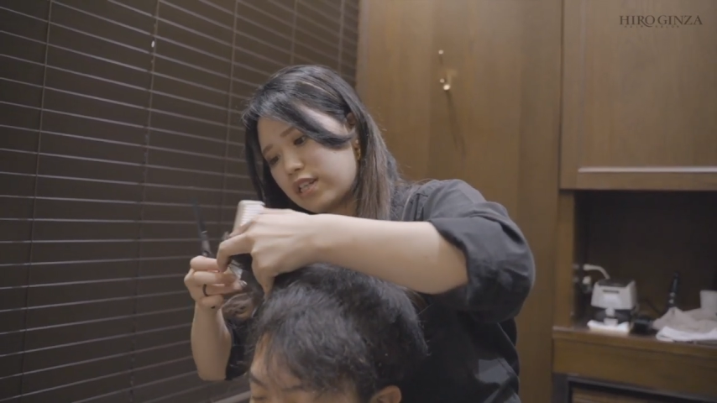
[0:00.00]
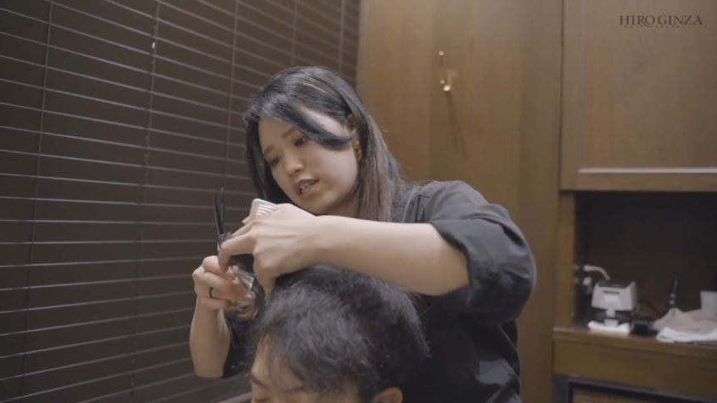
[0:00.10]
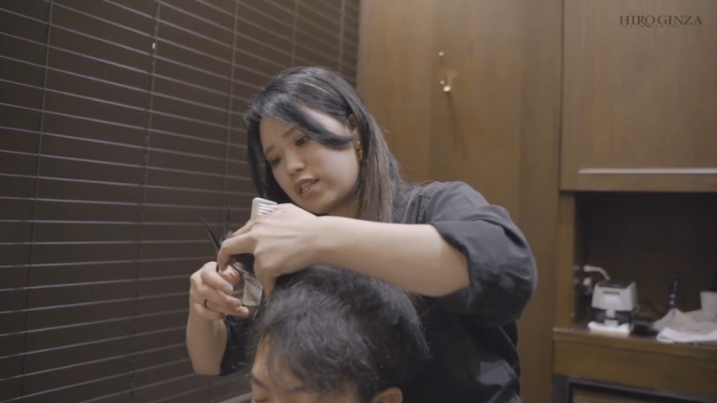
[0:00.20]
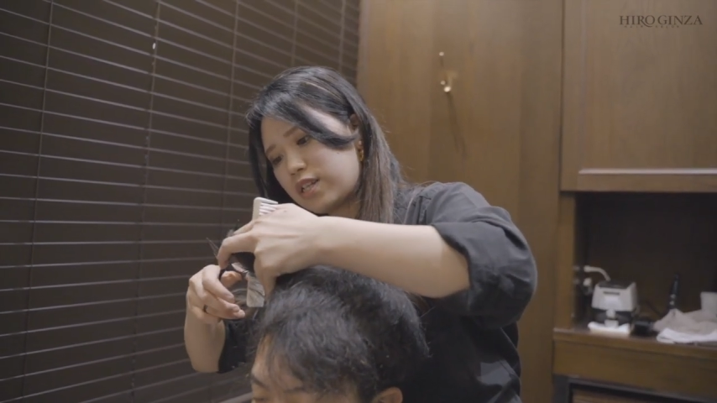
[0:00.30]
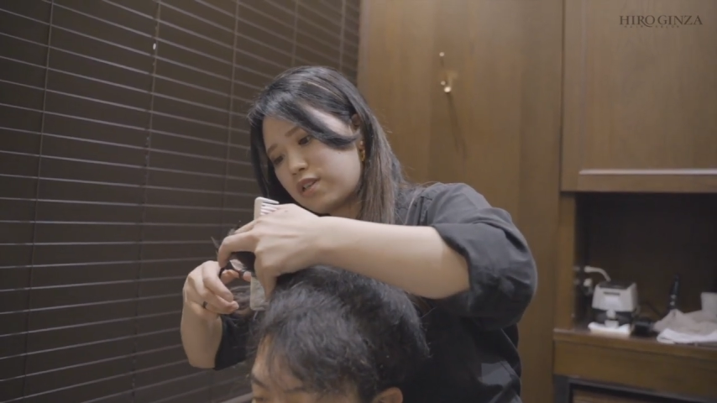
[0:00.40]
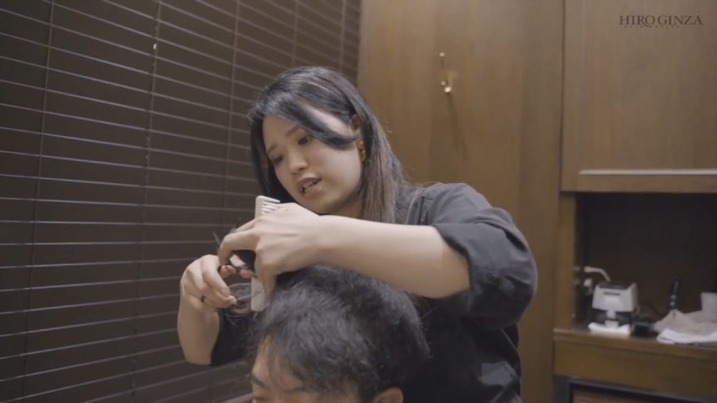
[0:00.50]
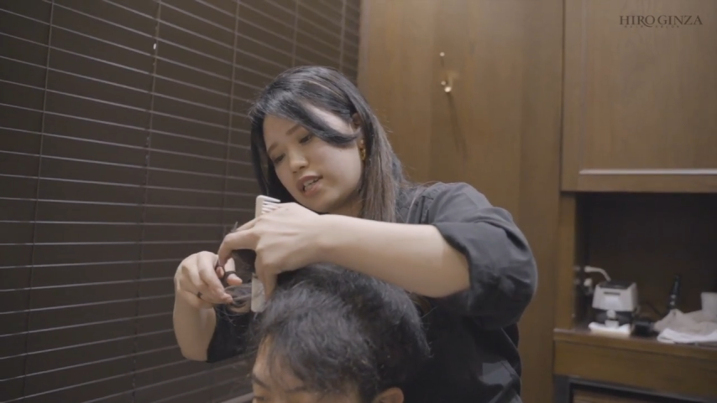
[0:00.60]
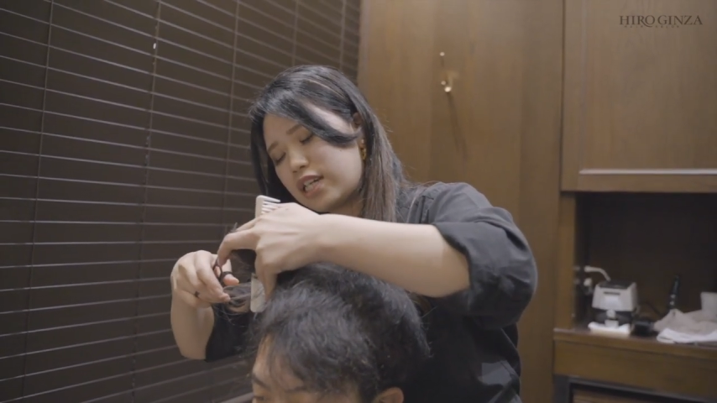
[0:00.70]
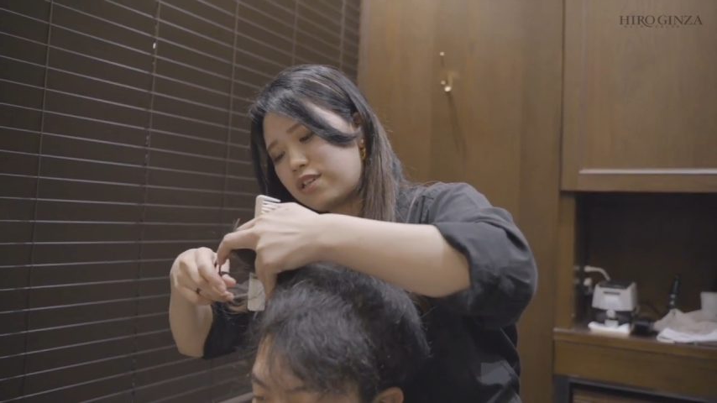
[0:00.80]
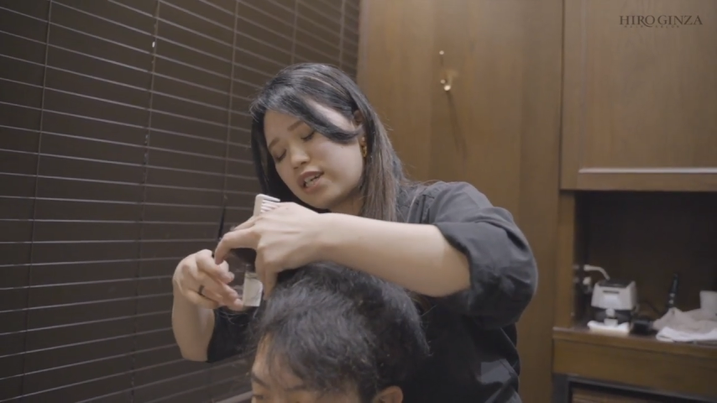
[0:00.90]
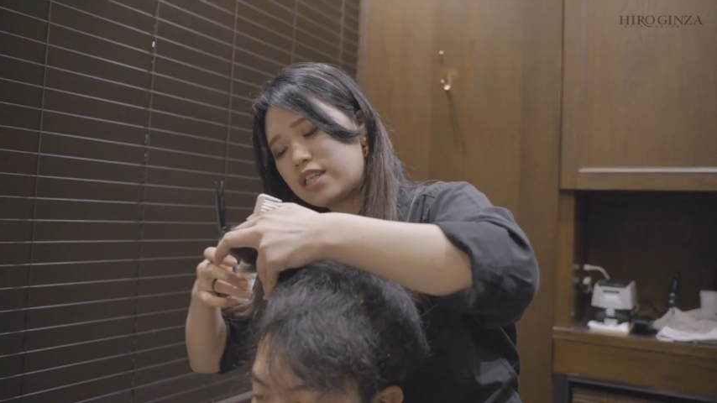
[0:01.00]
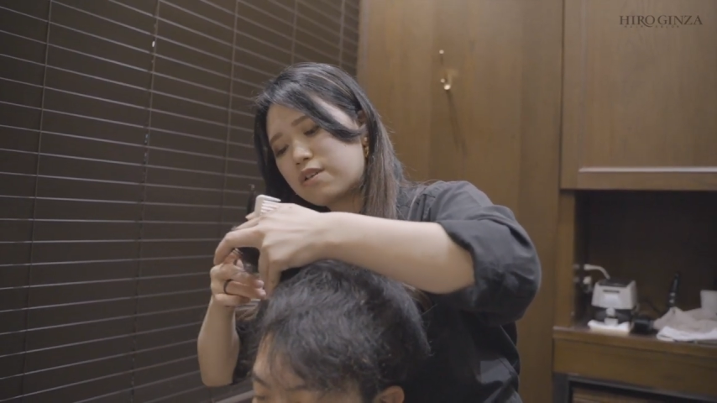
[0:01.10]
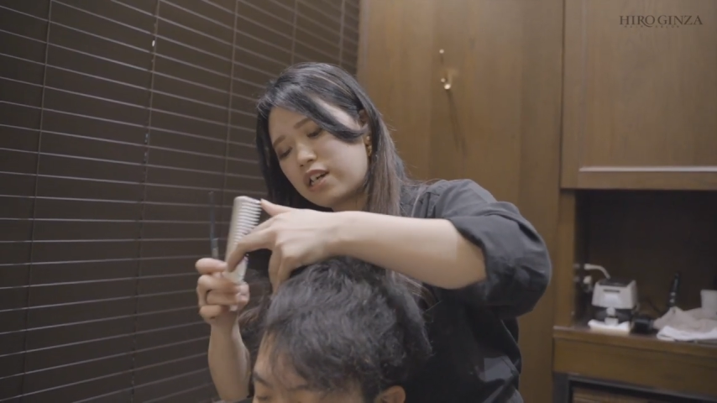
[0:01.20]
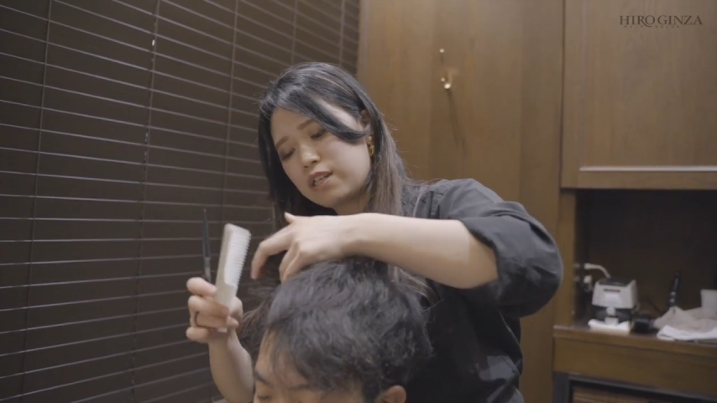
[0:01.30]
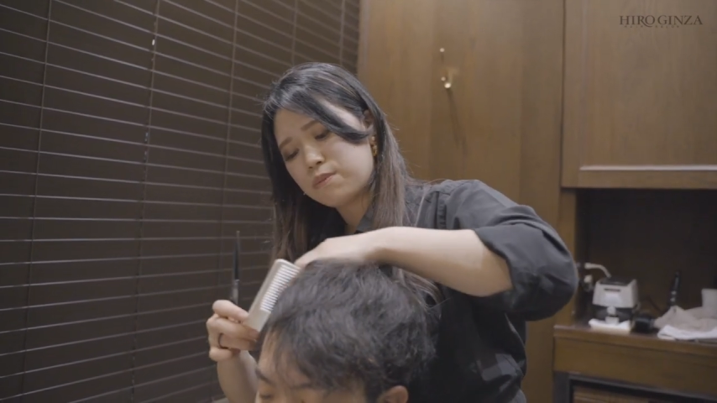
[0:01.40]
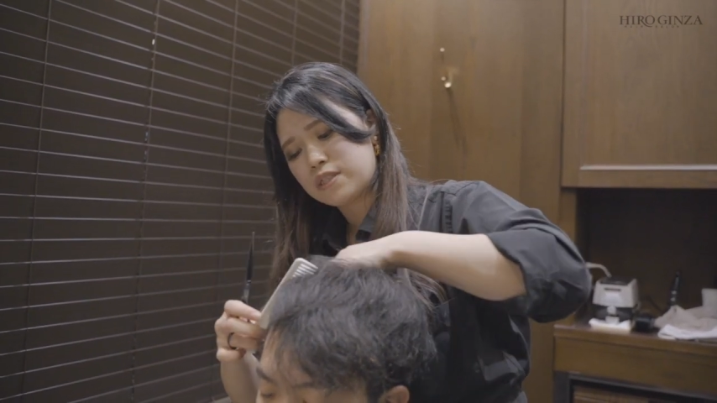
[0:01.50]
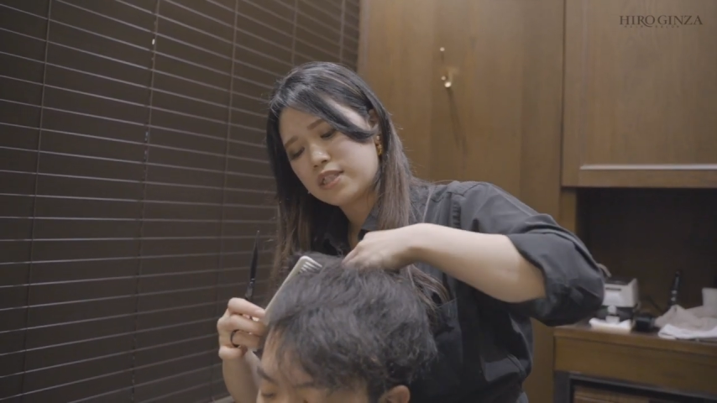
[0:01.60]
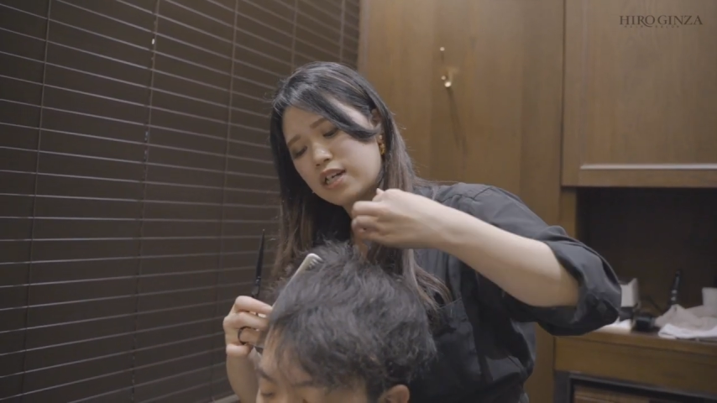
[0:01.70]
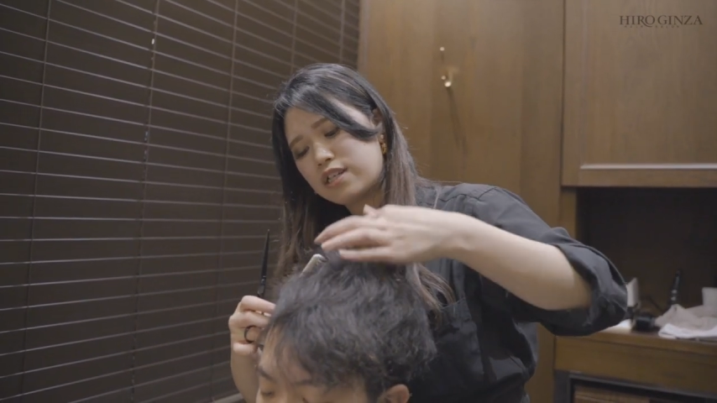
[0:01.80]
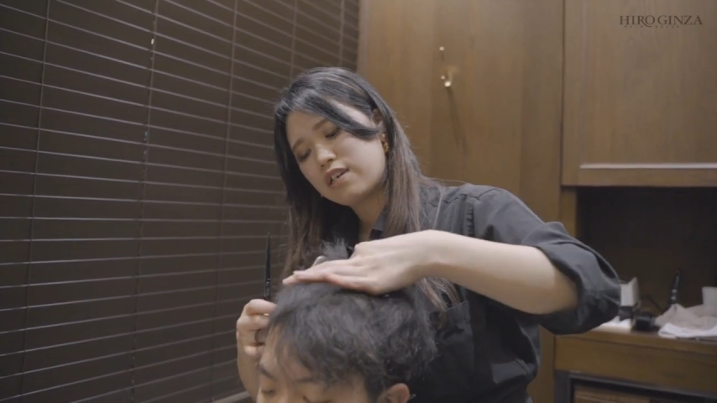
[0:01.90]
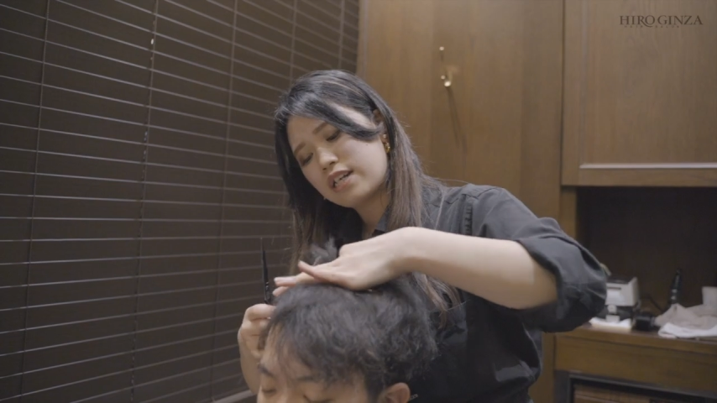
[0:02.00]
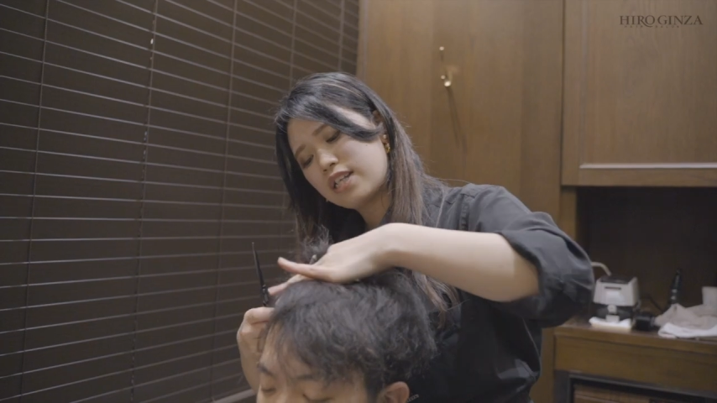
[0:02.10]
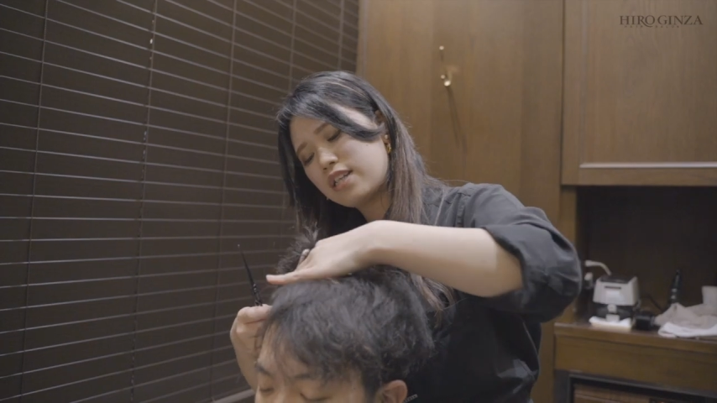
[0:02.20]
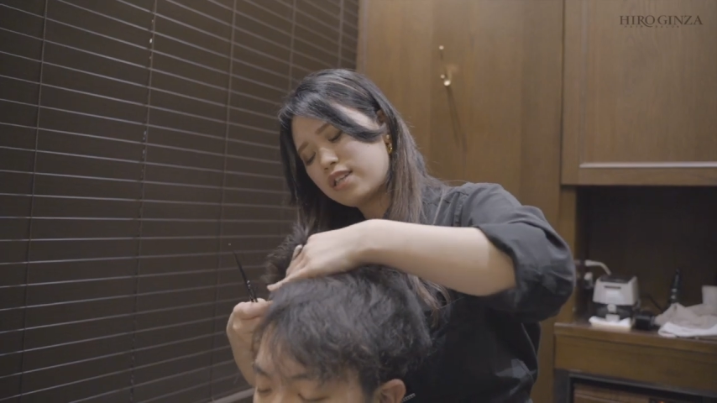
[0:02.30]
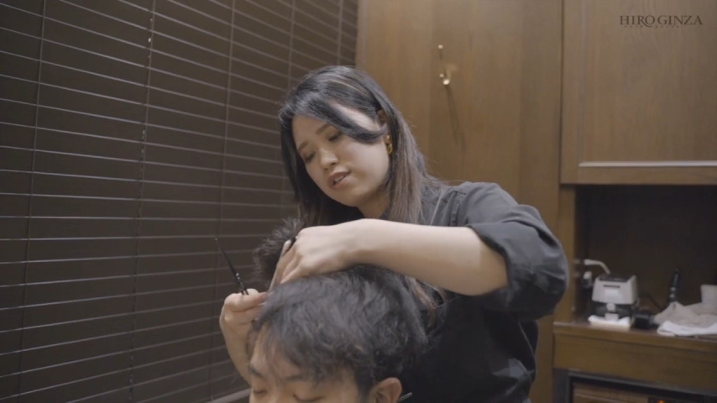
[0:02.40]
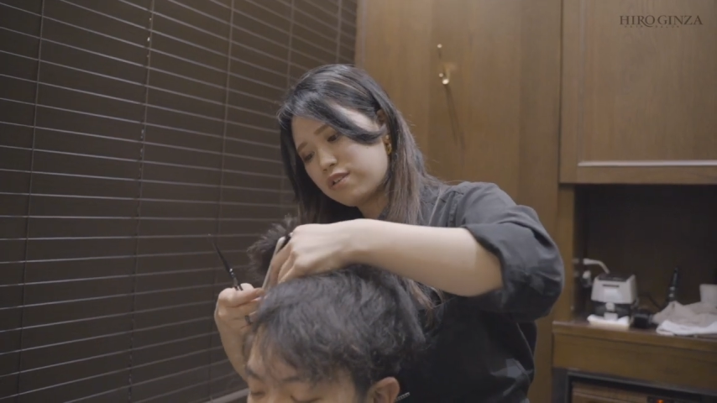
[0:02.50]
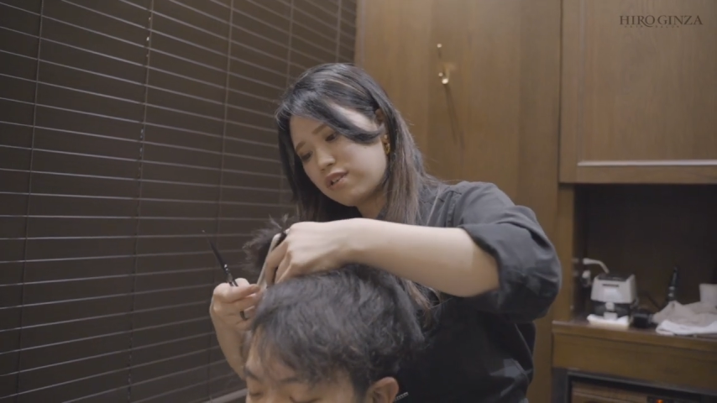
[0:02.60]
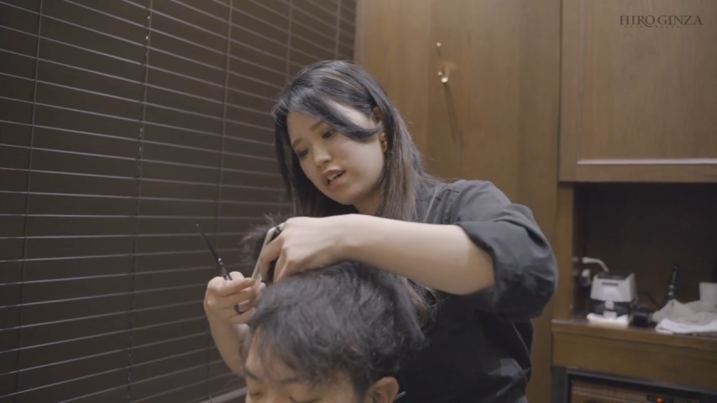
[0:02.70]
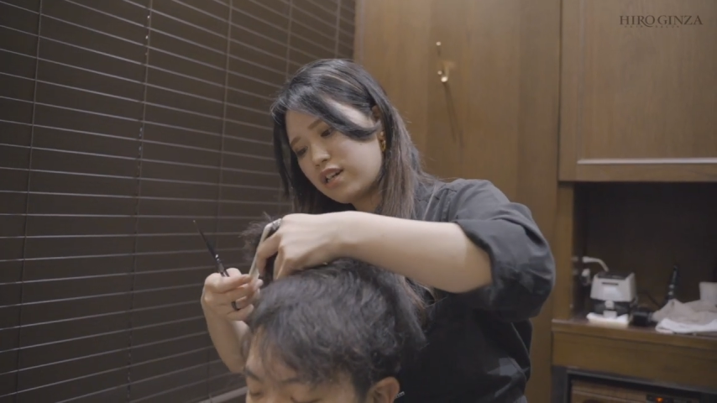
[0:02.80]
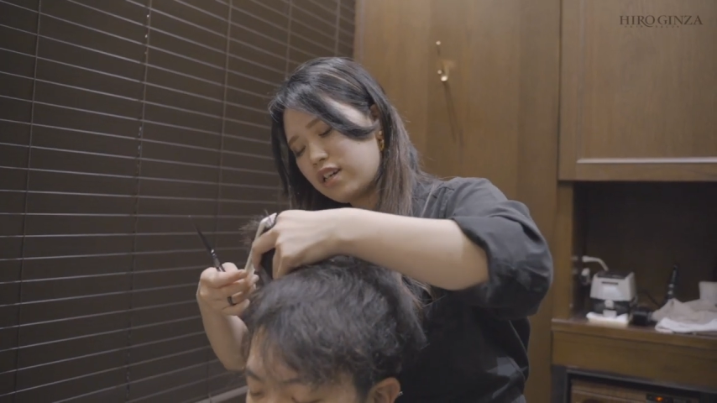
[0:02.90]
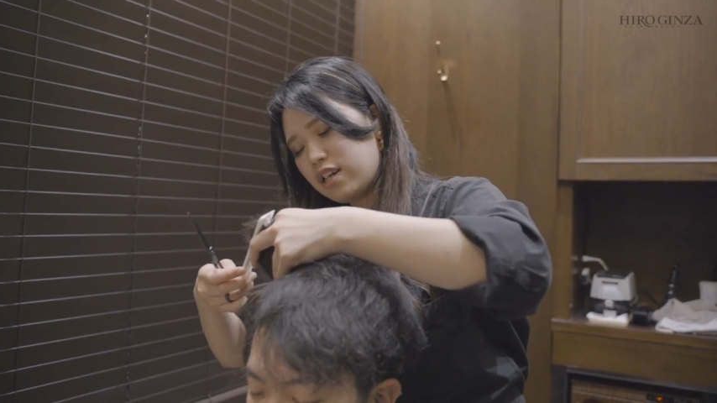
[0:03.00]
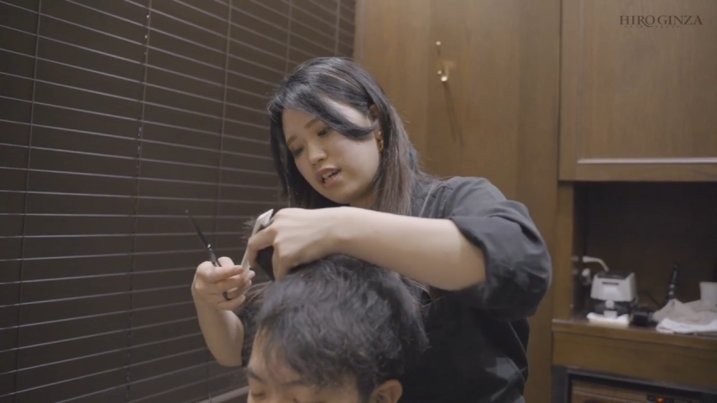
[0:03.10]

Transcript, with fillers: なんだろうなやる気とかにもつながるかなっていうのが